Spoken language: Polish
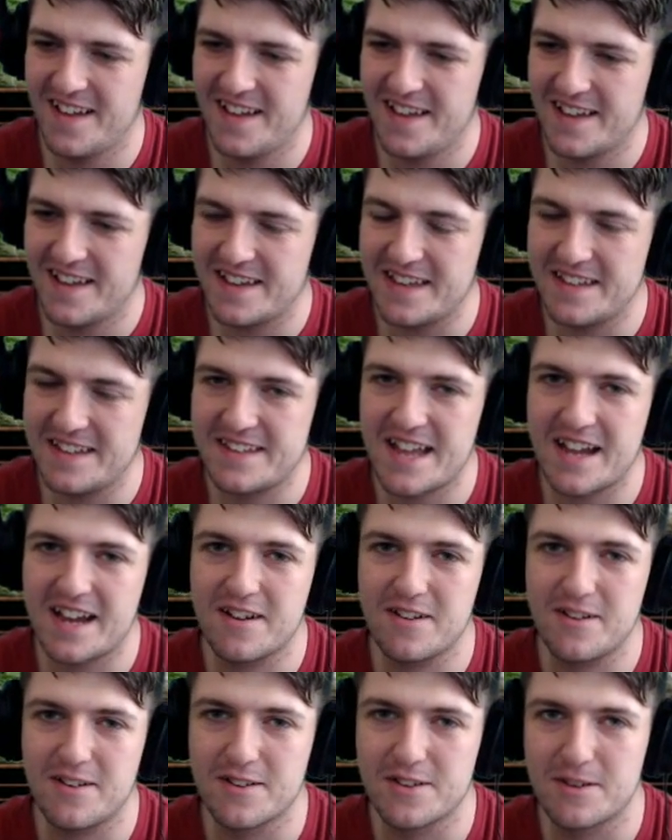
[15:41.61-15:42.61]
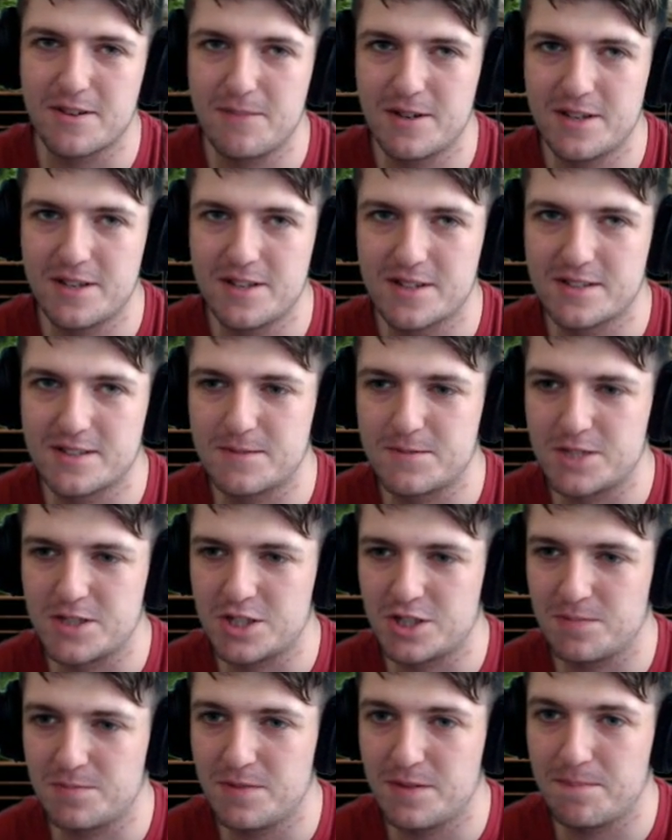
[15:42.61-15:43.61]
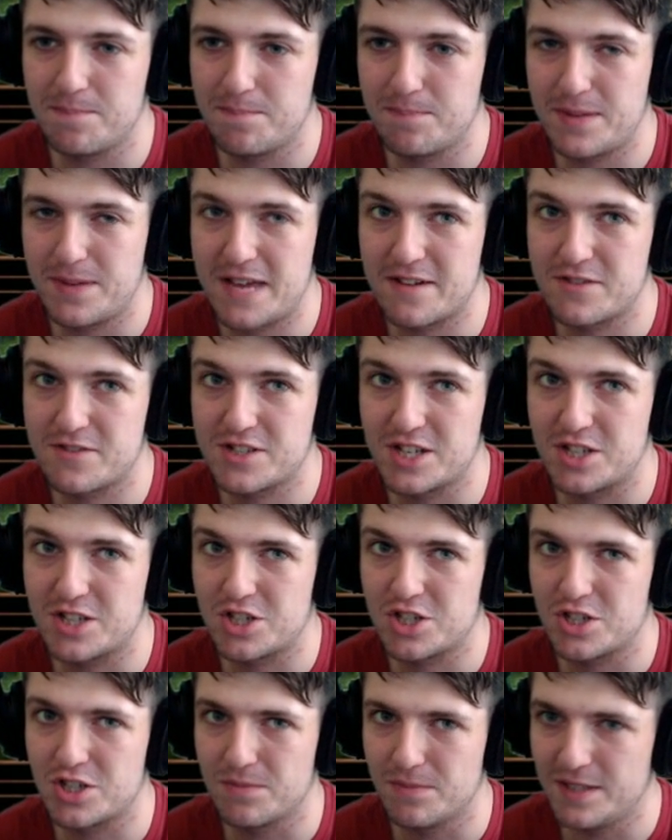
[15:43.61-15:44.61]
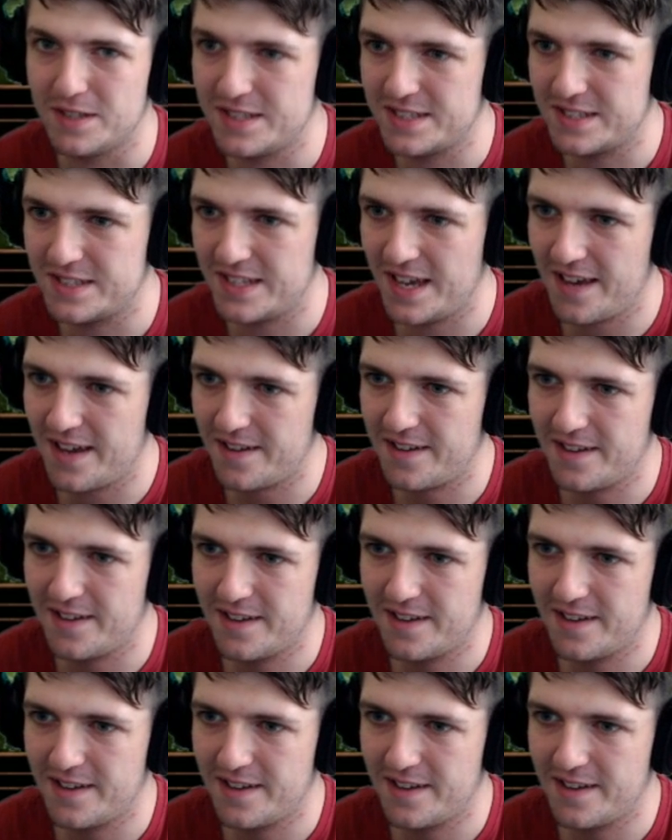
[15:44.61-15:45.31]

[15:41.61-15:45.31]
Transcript: I tak oto, moi drodzy, przeszliśmy pierwsze trzy misje.